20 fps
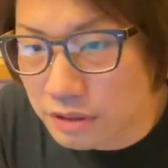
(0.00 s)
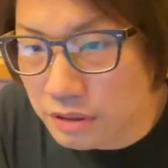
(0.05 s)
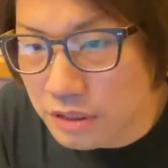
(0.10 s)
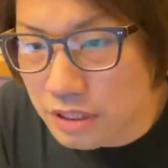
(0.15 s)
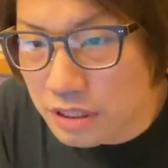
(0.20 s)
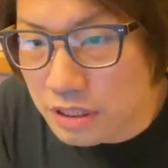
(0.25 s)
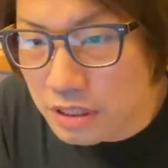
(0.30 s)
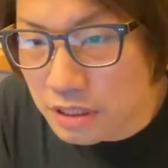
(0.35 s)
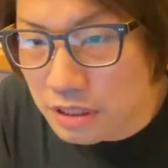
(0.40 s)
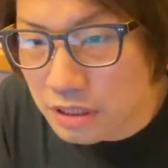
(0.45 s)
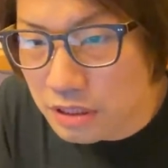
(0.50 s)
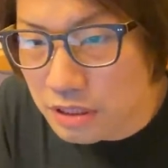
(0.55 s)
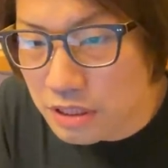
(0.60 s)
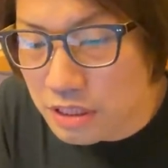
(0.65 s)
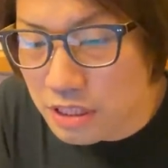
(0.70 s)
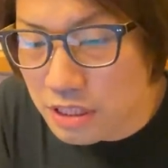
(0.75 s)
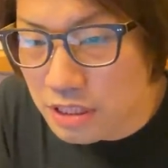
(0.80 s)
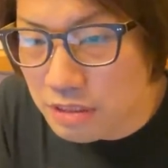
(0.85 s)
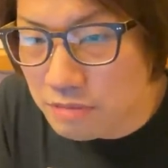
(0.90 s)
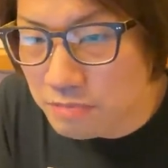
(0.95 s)
し
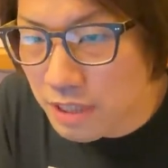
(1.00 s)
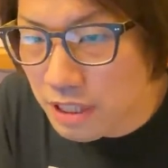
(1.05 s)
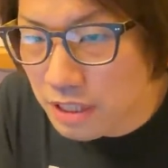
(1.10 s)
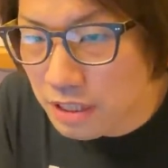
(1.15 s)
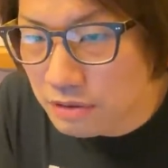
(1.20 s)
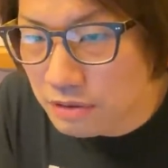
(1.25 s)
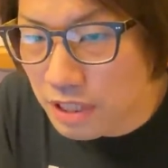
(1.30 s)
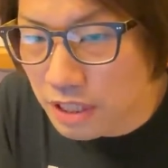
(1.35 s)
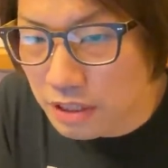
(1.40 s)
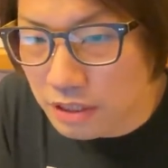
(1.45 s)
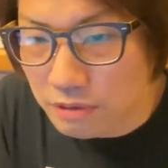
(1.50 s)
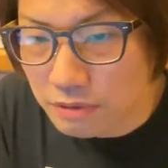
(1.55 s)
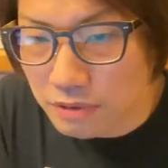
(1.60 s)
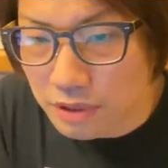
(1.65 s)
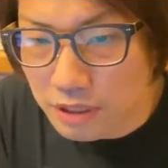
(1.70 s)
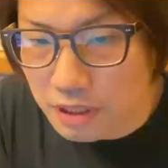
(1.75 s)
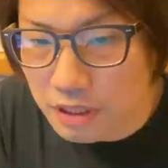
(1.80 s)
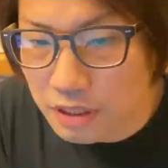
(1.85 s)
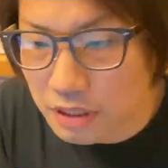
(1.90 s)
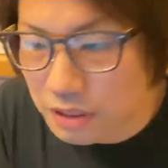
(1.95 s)
ちじまえぐらいなの
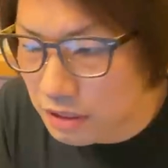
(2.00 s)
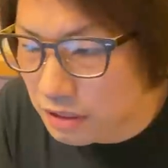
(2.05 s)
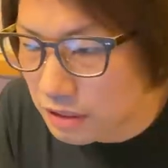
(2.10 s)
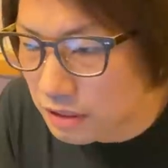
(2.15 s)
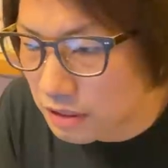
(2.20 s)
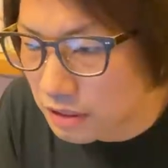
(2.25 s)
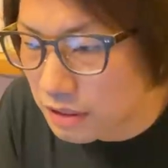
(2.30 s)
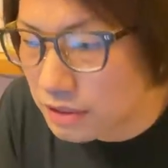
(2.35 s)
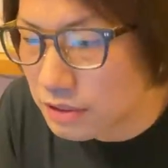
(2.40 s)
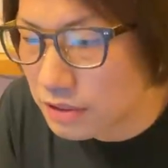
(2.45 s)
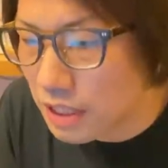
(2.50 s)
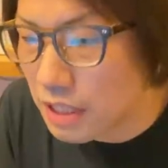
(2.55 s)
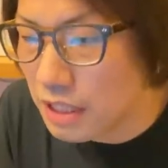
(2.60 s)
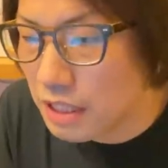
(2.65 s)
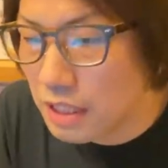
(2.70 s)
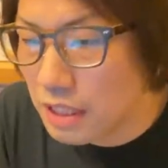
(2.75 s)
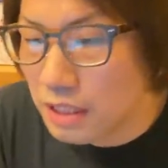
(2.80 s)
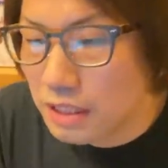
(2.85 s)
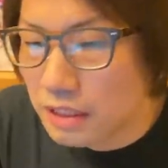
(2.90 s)
かなですね。